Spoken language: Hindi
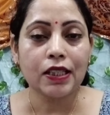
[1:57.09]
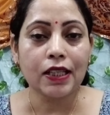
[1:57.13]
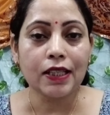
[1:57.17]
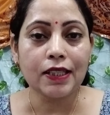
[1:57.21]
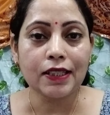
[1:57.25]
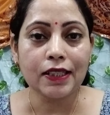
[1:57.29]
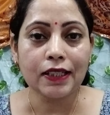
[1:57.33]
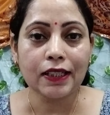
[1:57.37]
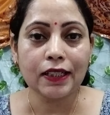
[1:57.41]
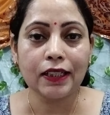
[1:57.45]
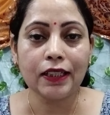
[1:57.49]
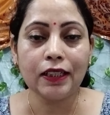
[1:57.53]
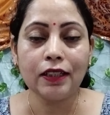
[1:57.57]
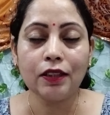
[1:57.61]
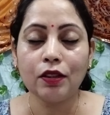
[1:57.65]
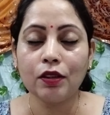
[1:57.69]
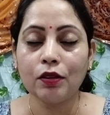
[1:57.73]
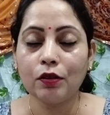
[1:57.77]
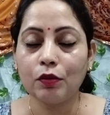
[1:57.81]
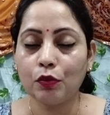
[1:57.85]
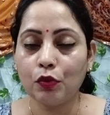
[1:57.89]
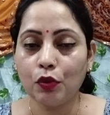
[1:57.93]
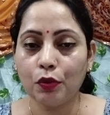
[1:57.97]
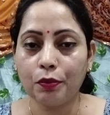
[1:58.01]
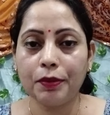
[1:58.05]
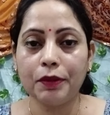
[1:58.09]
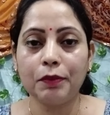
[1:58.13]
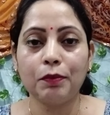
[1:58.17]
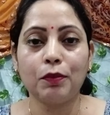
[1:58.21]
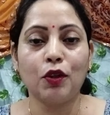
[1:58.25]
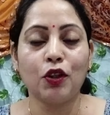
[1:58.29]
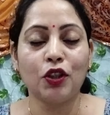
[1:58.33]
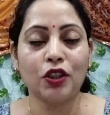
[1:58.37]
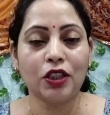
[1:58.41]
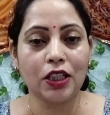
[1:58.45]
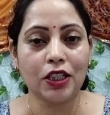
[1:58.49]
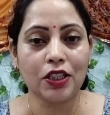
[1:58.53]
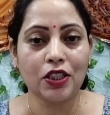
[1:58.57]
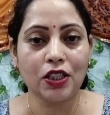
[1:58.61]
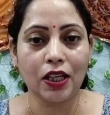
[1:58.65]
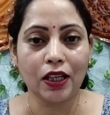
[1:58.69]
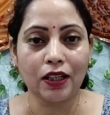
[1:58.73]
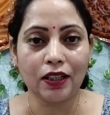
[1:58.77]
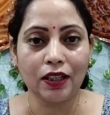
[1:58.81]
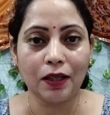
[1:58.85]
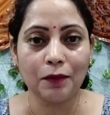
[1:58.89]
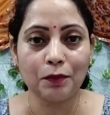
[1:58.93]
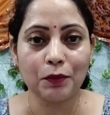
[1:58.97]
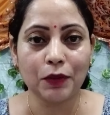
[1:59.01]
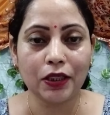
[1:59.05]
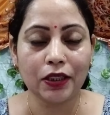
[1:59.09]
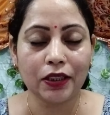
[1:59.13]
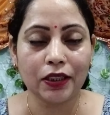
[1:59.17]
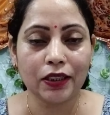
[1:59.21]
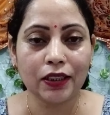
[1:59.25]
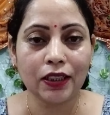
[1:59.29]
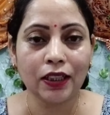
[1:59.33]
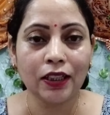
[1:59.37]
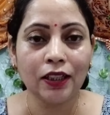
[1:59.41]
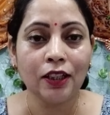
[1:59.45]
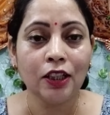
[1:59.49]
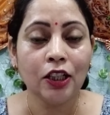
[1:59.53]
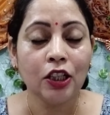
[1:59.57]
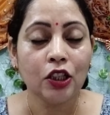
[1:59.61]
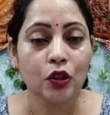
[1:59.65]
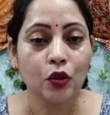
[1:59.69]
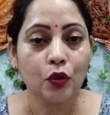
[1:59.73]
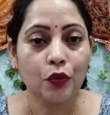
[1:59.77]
सनस्क्रीन वो भी बहुत अच्छा काम करेगा